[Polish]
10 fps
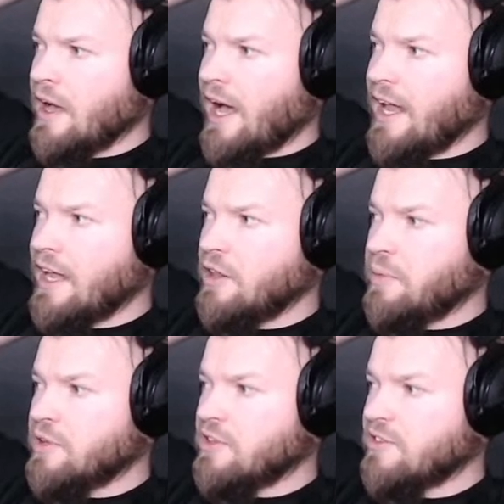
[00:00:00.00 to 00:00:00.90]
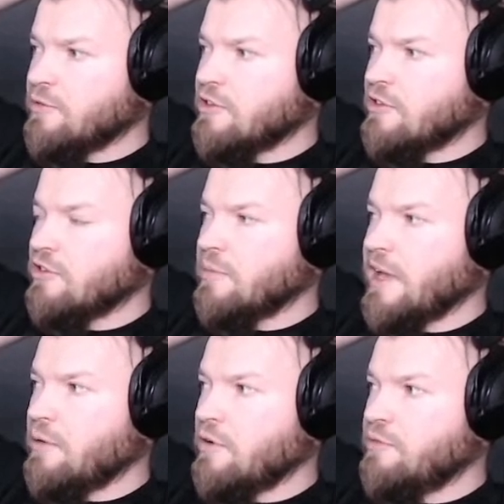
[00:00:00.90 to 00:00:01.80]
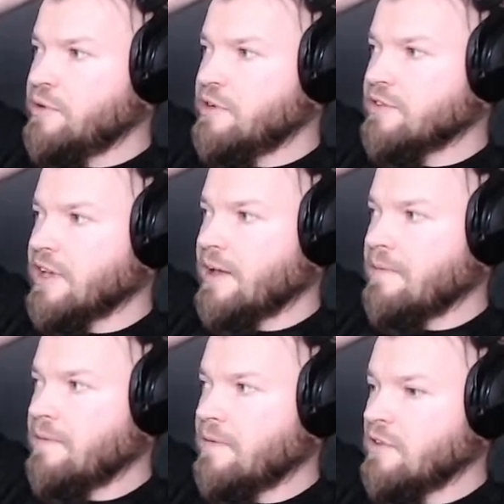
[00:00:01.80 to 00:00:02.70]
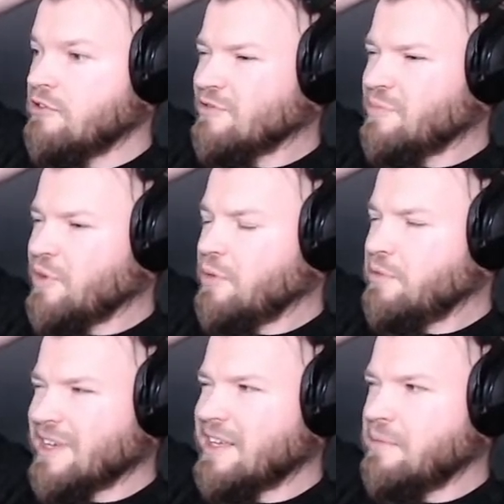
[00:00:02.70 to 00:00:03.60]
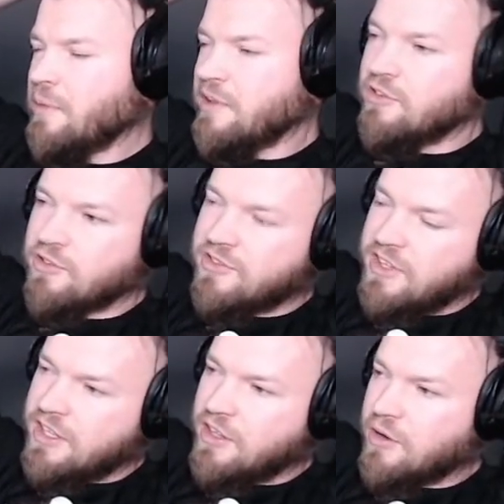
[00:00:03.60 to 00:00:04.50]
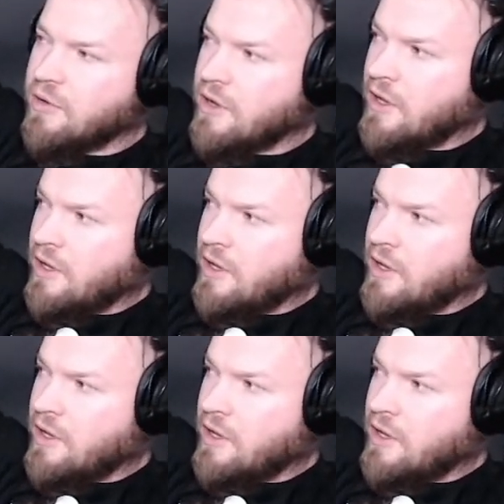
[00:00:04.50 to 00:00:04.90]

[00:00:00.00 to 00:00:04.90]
ale no podejrzewam, że też to miało wpływ, nie? Że on, on był taki moment, że on zniknął